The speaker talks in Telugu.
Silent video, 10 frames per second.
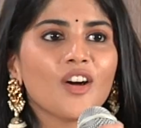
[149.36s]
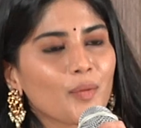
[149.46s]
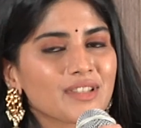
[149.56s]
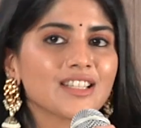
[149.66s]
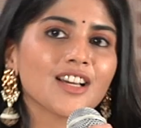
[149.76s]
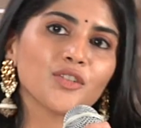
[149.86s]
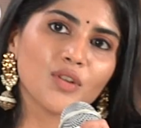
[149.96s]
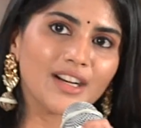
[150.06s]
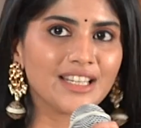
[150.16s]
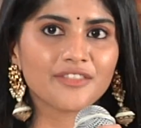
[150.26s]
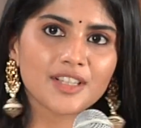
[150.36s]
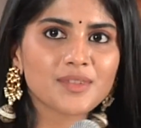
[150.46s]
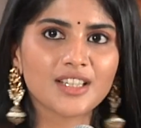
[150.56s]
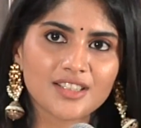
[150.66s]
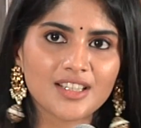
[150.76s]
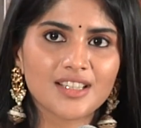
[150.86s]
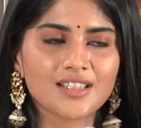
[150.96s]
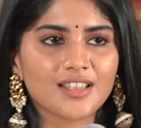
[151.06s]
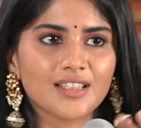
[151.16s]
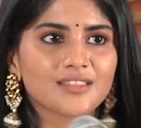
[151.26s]
ఆబ్వియస్లీ నాకు అన్ని ఫిలిమ్స్ నేను
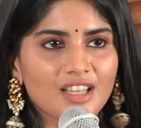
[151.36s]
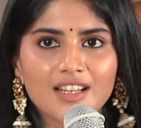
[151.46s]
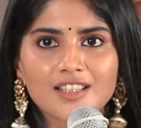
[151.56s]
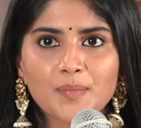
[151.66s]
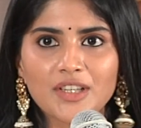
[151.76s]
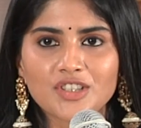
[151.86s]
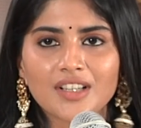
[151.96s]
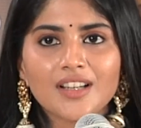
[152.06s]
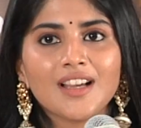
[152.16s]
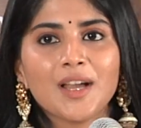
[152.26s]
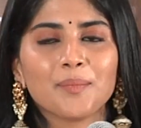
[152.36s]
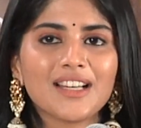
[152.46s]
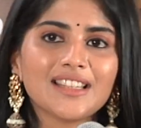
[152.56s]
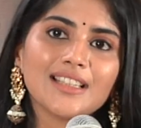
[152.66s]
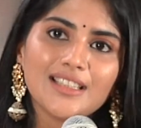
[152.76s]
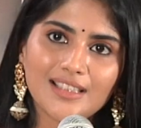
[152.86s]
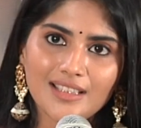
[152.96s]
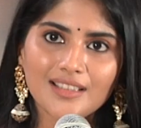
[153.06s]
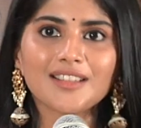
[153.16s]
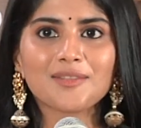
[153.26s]
చేసింది చాలా స్పెషల్ బట్ ఇది
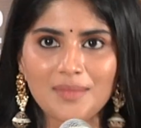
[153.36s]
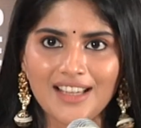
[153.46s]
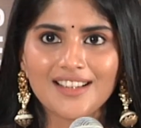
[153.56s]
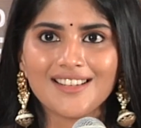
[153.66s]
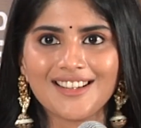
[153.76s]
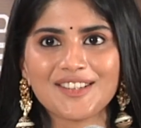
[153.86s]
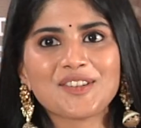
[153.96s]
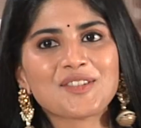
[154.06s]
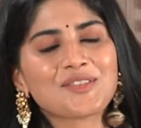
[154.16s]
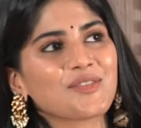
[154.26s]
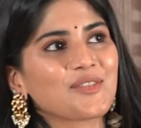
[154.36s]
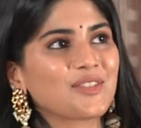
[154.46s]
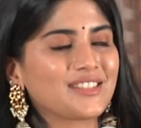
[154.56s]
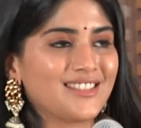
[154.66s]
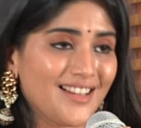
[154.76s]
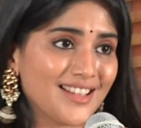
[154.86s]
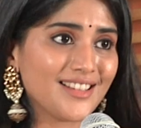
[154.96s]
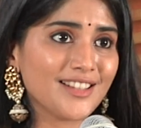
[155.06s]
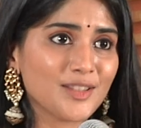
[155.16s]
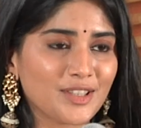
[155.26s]
డియర్ మేఘా సో చాలా
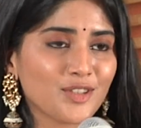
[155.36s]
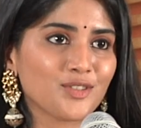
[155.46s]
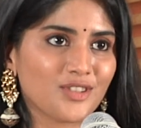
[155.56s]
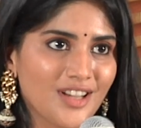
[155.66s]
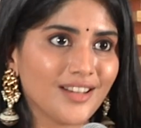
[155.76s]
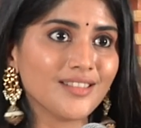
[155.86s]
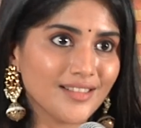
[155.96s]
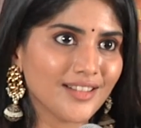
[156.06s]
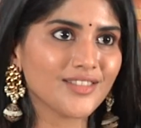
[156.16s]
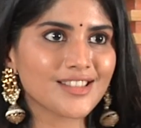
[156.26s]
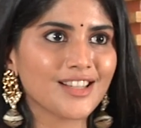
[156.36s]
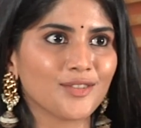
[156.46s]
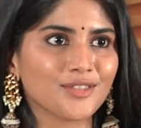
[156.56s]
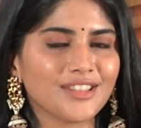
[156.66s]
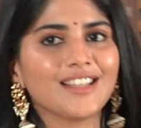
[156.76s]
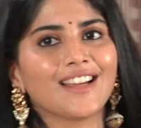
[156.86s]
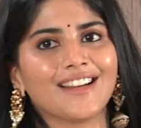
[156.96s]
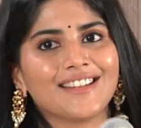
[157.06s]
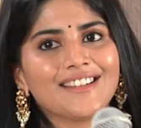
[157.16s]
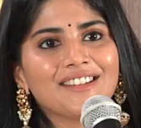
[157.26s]
చాలా స్పెషల్ సో చాలా నర్వస్గా ఉంది
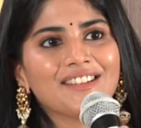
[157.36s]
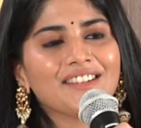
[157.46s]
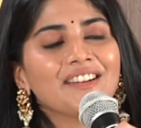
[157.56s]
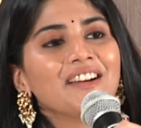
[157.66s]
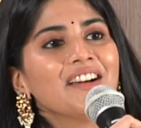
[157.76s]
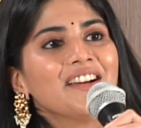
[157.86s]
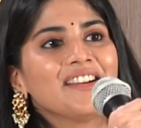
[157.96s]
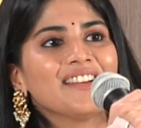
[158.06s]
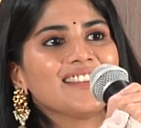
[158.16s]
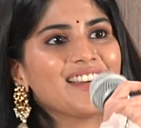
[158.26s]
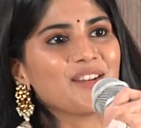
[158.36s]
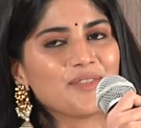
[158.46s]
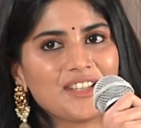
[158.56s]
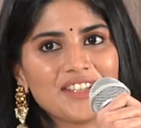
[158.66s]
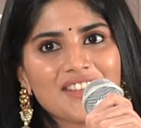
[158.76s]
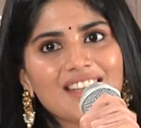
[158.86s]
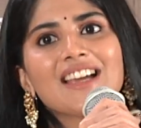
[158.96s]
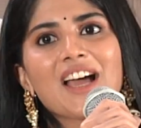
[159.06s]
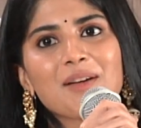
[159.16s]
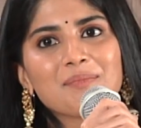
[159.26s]
అండ్ యా ఐమ్ వెరీ
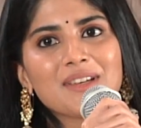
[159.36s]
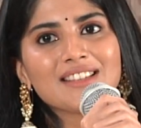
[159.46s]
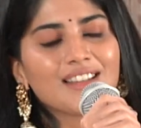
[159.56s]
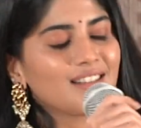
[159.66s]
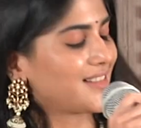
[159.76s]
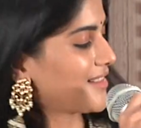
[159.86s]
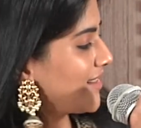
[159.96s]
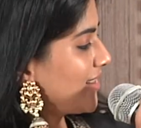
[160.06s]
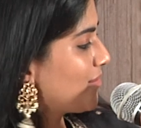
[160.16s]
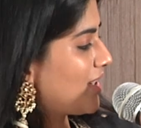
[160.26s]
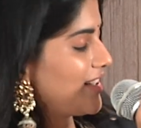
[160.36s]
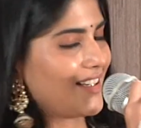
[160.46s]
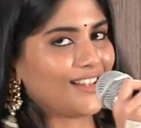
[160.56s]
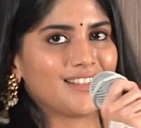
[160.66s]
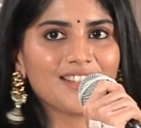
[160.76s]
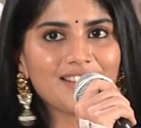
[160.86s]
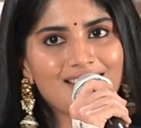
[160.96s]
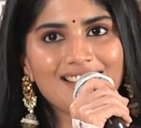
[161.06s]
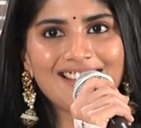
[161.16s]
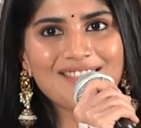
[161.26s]
వెరీ హ్యాపీ దట్ మా డైరెక్టర్
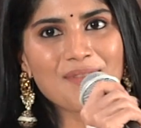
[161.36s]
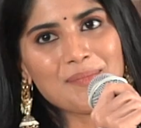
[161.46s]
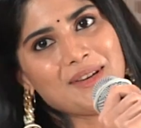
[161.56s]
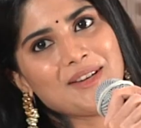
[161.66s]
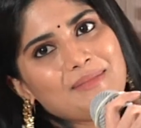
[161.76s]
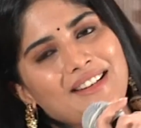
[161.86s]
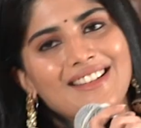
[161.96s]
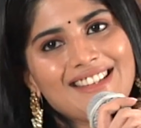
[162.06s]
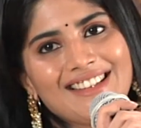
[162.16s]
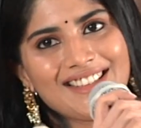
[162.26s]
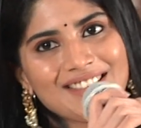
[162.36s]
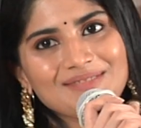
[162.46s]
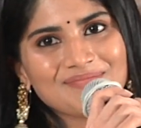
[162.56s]
మా పేరు పెట్టింది అని